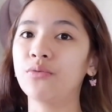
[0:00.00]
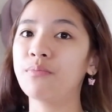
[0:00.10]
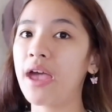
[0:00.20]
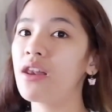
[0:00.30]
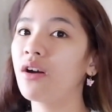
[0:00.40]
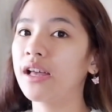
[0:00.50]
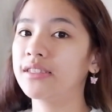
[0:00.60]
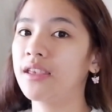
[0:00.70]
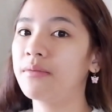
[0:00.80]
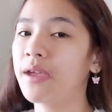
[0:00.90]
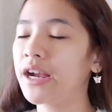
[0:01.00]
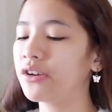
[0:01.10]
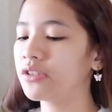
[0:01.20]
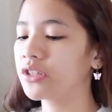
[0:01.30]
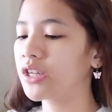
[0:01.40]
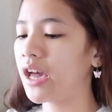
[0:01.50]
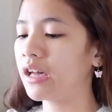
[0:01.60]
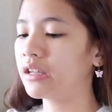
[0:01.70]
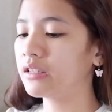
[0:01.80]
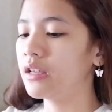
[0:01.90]
Belo kasi meron
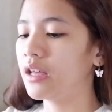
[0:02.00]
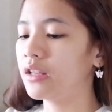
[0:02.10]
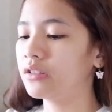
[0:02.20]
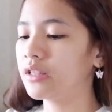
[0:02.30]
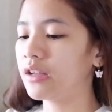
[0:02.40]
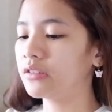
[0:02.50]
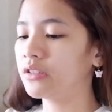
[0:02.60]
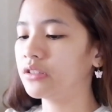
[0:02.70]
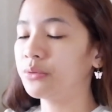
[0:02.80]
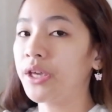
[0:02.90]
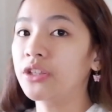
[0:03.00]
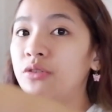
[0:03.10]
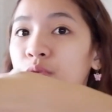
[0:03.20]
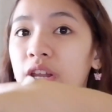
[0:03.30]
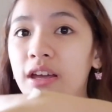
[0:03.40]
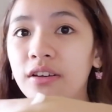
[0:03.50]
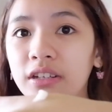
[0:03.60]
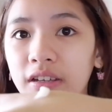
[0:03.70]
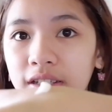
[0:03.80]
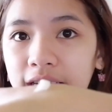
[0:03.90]
siyang, anong tawag doon? Wait, kumuha lang ako
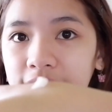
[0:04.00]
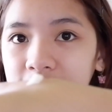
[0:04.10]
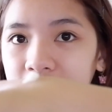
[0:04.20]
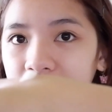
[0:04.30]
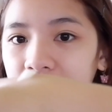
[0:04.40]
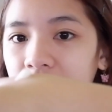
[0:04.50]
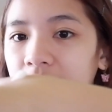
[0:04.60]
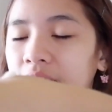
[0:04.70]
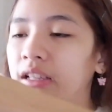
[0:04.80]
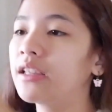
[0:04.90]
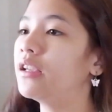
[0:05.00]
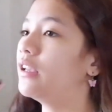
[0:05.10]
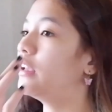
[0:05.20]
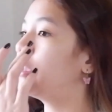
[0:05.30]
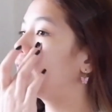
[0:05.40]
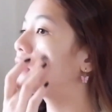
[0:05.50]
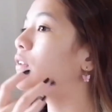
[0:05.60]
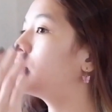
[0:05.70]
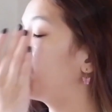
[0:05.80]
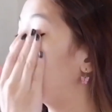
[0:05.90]
ng ganyan lang.
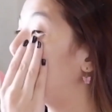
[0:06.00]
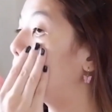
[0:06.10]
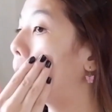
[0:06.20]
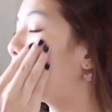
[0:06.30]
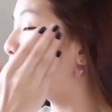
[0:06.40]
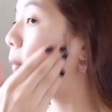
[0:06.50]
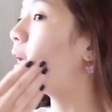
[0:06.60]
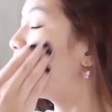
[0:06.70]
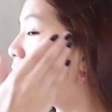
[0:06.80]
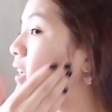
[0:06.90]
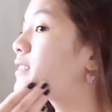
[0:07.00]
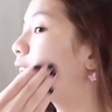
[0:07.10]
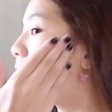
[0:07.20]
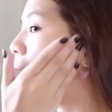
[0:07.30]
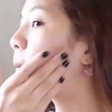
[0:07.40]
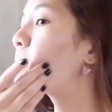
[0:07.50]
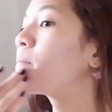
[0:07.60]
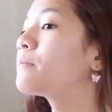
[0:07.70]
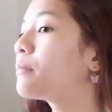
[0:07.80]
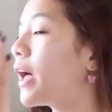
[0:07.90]
Yung Belo kasi,
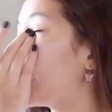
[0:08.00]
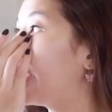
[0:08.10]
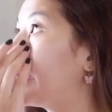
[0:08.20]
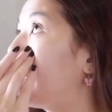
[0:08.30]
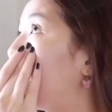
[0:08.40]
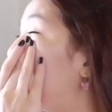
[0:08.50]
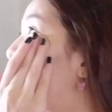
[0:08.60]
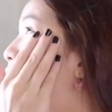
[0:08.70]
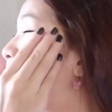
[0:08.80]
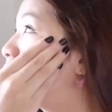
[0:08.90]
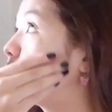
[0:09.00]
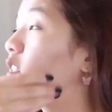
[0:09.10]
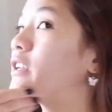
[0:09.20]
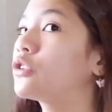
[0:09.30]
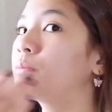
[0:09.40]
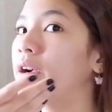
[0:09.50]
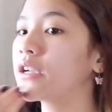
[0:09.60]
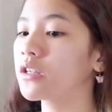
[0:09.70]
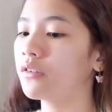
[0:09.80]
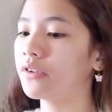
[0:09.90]
may color siya. So, para
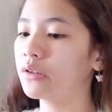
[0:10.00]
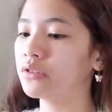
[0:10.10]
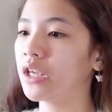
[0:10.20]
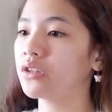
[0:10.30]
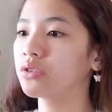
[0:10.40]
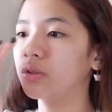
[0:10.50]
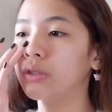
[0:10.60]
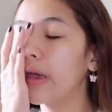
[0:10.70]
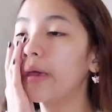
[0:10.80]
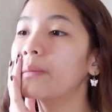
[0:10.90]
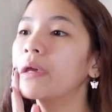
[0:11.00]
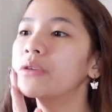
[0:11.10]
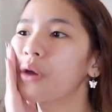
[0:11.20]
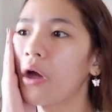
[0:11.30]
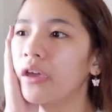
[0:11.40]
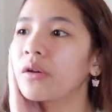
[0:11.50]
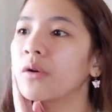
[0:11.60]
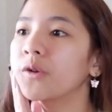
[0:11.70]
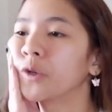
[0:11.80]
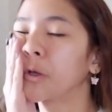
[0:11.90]
siyang foundation. Eh, medyo
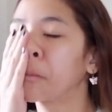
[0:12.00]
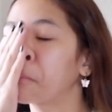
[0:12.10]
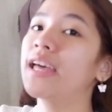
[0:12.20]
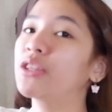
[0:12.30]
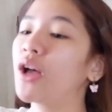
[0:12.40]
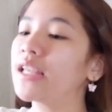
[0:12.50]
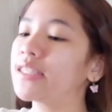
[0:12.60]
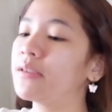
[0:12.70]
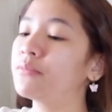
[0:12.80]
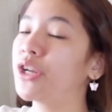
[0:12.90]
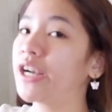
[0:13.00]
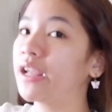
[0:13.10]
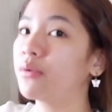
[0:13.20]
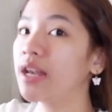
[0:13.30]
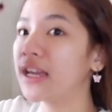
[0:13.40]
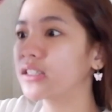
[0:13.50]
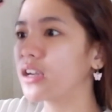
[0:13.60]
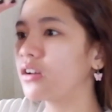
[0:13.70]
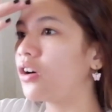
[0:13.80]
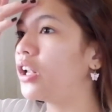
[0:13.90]
ayoko nun. Ito kasing Biore, eh. wala
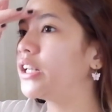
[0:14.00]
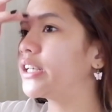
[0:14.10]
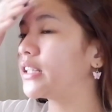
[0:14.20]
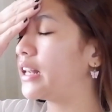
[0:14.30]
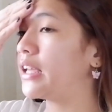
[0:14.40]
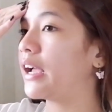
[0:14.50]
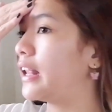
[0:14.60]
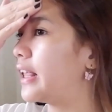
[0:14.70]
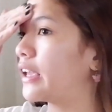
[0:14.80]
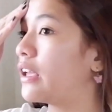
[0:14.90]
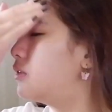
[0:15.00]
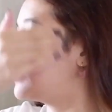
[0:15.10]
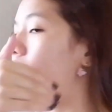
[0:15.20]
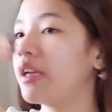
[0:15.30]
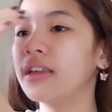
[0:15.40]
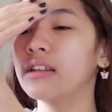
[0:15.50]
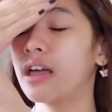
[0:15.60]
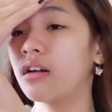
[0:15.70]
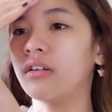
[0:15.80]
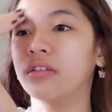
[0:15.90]
siyang color talaga. Like, wala, ayan
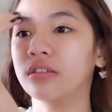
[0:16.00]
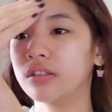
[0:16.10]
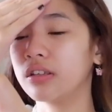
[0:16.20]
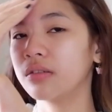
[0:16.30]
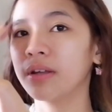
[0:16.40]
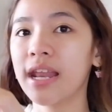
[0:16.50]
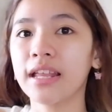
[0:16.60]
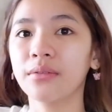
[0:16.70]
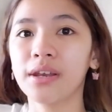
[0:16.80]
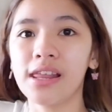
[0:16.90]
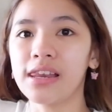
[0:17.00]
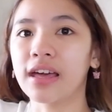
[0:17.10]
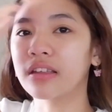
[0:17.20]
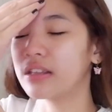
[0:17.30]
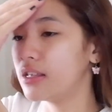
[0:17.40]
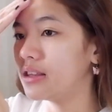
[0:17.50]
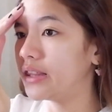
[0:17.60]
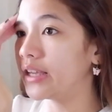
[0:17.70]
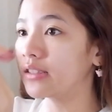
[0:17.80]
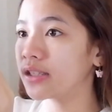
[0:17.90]
lang, oh. Di, wala, wala lang.
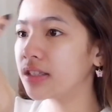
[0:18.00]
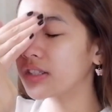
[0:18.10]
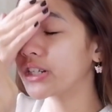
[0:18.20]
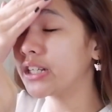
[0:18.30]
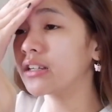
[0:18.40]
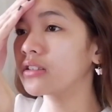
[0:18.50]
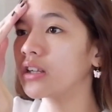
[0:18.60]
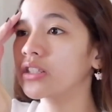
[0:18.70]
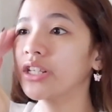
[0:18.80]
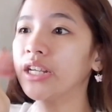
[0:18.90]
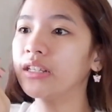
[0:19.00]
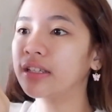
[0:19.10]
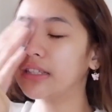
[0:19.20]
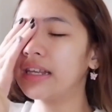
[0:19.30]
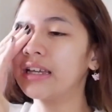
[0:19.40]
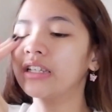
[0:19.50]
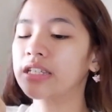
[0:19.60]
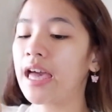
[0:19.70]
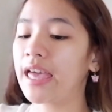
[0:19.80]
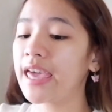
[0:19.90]
Like, sunscreen na sunscreen lang talaga
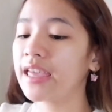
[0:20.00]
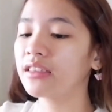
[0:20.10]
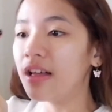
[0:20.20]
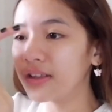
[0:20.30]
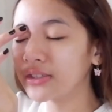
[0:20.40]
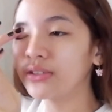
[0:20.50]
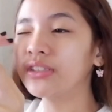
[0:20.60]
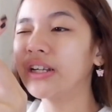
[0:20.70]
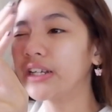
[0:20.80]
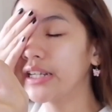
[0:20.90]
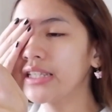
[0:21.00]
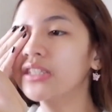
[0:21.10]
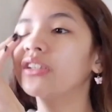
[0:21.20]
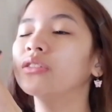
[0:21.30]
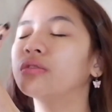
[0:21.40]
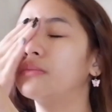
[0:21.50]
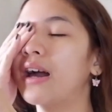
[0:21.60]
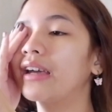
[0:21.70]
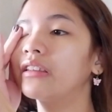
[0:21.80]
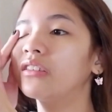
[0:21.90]
siya. And, also, the reason kung
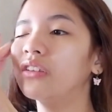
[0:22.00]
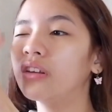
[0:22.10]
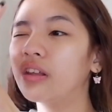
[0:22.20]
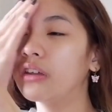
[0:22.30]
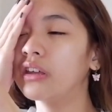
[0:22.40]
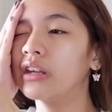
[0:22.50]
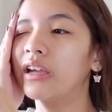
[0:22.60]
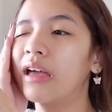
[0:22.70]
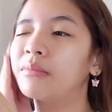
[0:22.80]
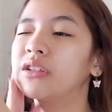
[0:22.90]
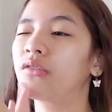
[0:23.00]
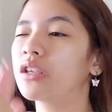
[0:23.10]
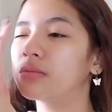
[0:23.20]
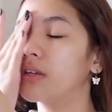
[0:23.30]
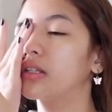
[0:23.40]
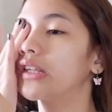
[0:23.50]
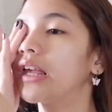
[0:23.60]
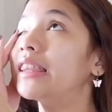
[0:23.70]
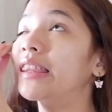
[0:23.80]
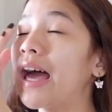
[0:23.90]
bakit ito yun na yung ginagamit ko is because
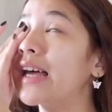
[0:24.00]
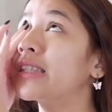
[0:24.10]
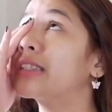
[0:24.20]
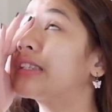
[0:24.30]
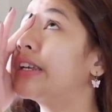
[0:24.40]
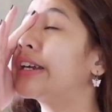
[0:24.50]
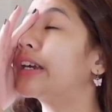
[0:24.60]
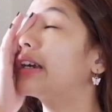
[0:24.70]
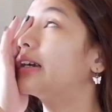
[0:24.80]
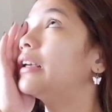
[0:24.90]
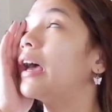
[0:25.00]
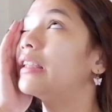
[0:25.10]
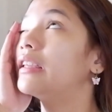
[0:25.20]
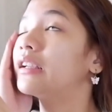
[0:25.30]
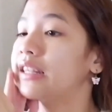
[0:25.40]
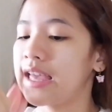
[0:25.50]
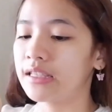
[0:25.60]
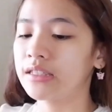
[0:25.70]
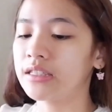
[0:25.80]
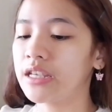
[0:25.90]
last year, yeah, I think
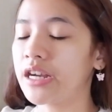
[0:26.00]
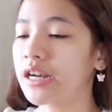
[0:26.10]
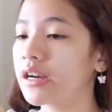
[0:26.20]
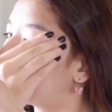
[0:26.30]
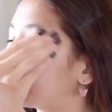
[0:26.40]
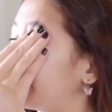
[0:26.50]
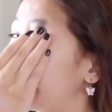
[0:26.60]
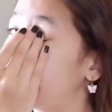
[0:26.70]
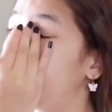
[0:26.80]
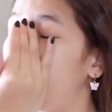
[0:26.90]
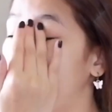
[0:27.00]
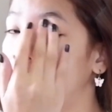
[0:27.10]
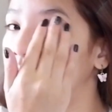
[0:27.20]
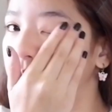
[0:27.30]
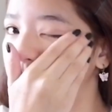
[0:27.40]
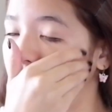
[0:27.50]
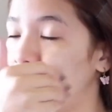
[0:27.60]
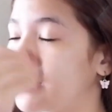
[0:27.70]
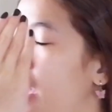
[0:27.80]
last year, si Paul ang nagbigay sa